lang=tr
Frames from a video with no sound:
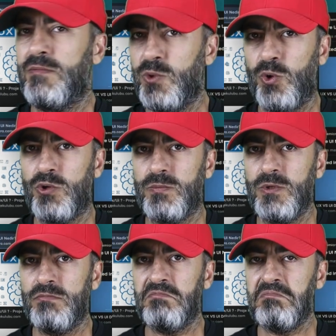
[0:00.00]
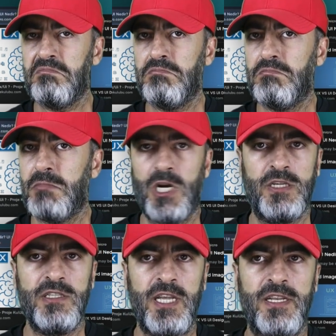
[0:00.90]
Doğru mu?
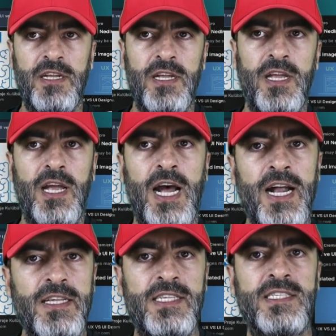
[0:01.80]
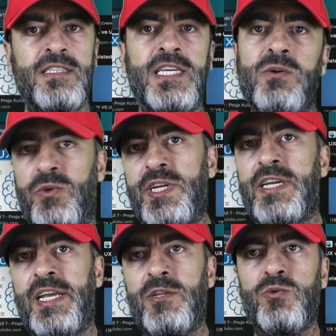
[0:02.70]
Hayır değil. Herkesin direkt
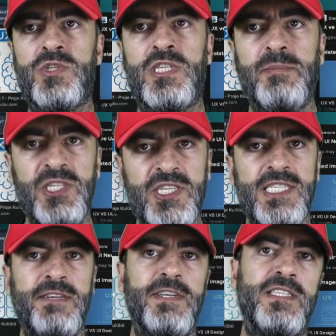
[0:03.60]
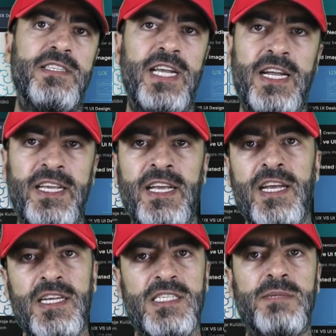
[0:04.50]
olarak elini uzatabileceği seviyedir. Yani
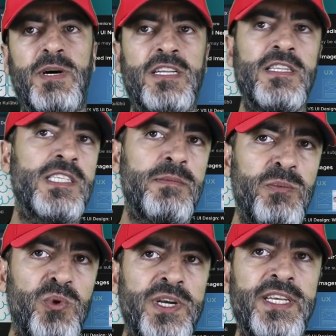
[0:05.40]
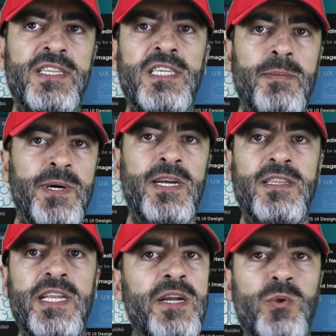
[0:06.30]
siz baktığınız zaman bu hareketi yaparak
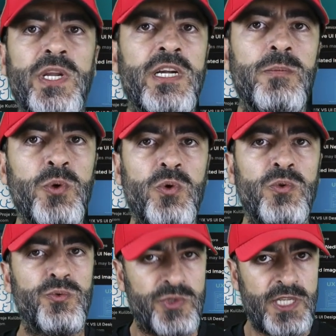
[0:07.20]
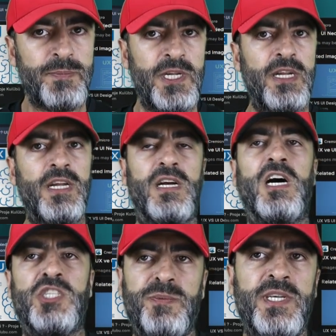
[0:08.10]
direkt olarak kapı kolunu uzanıp
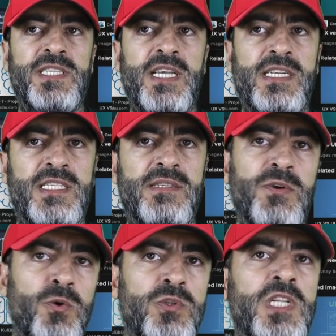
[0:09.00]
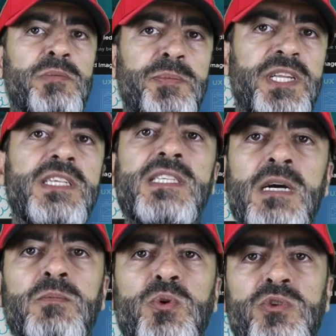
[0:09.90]
açmak istersiniz ve ortalama bir
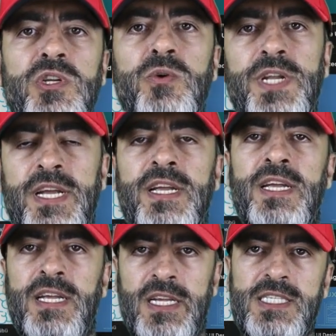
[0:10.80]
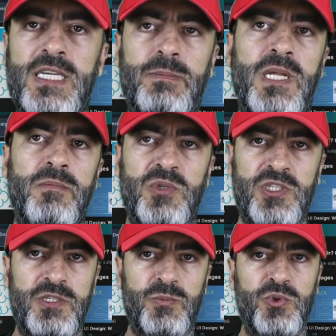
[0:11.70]
insan boyutuna göre
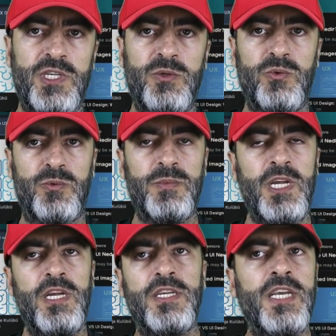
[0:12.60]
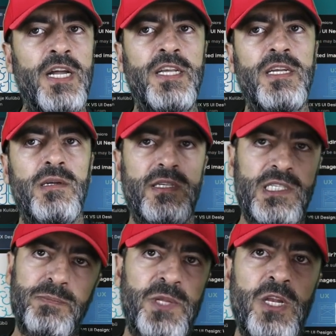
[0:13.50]
hesaplanmıştır buradaki durum. Yani
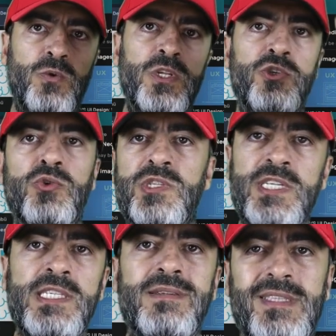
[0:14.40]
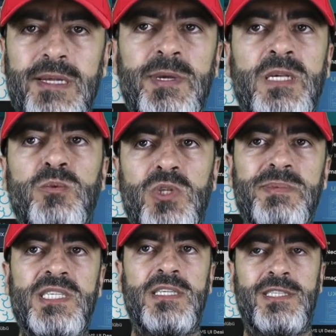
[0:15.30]
zıplayarak ulaşıyorsanız demek ki burada bir
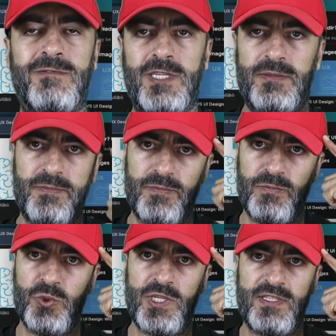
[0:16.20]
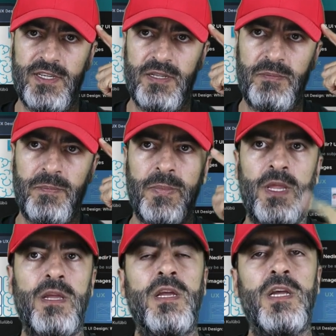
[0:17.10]
sıkıntı var. Bunu hatırlayalım.
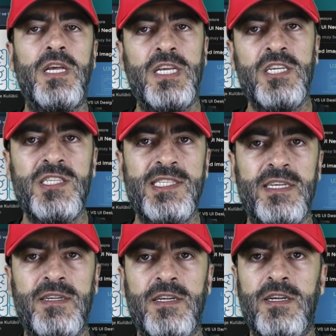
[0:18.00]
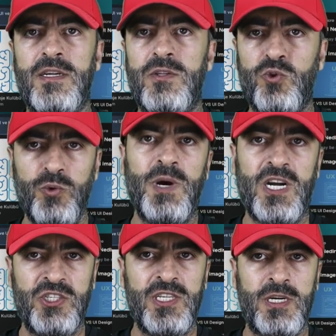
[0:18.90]
İkincisi tüm
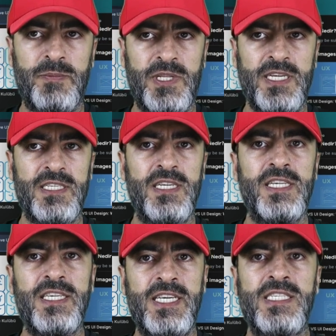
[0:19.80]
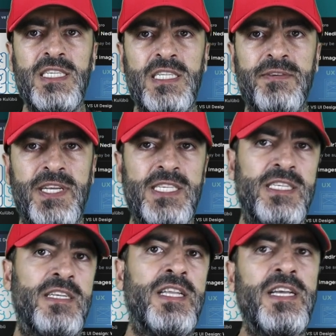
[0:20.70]
acil kapılar kesinlikle ve
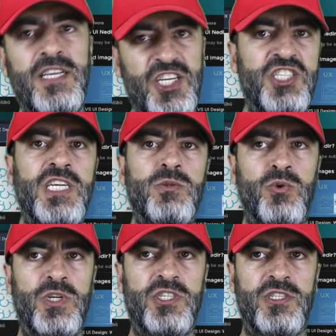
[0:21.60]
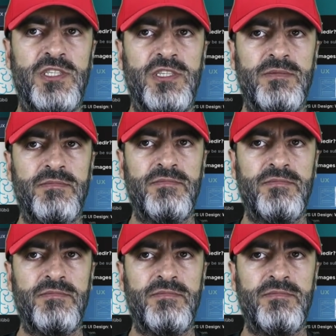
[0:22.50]
kesinlikle içeri doğru açılır.